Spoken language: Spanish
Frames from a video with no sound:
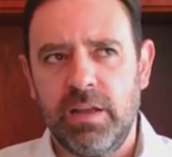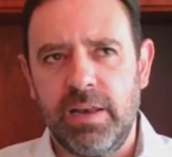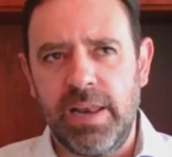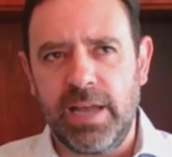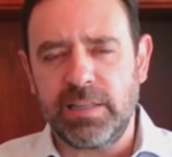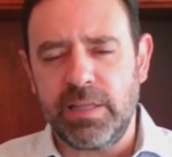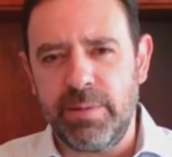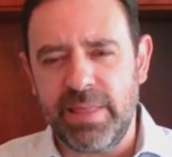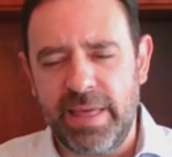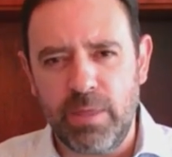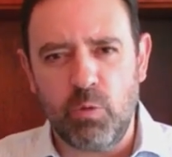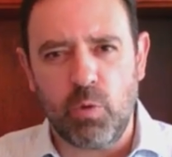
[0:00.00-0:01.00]
la
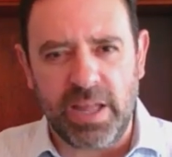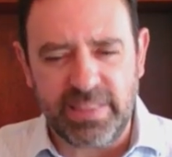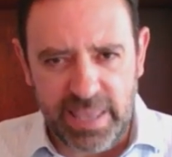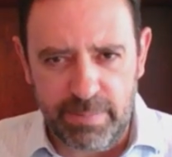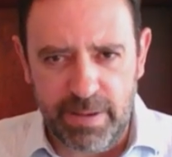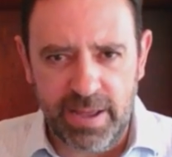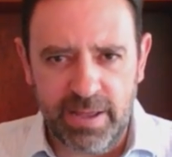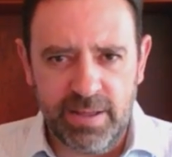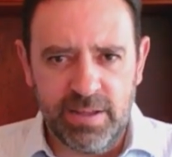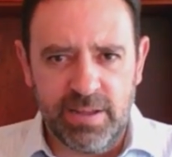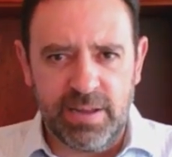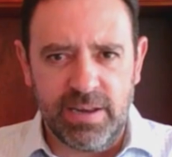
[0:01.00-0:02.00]
actividad educativa,
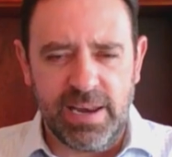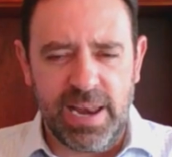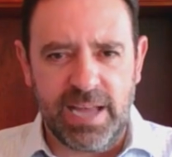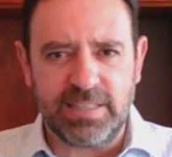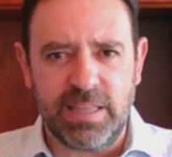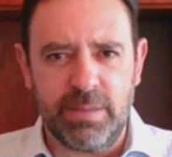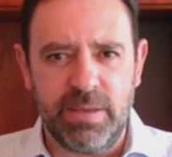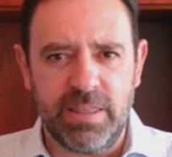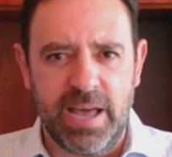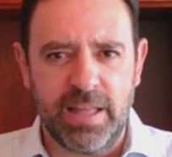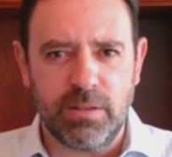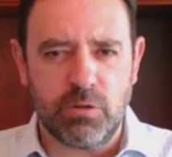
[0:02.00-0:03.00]
la
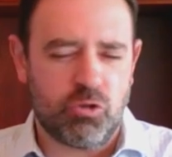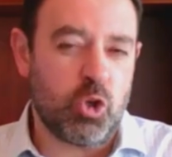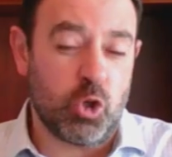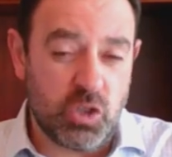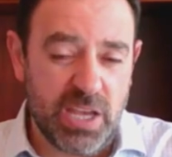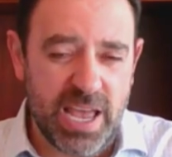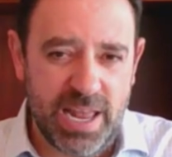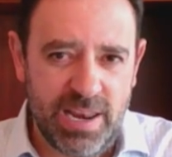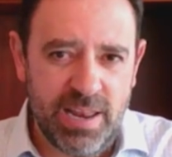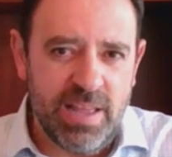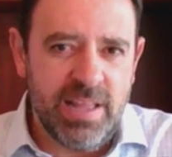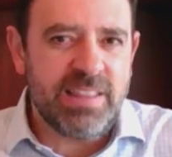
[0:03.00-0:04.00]
actividad
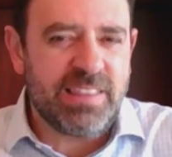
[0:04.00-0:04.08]
social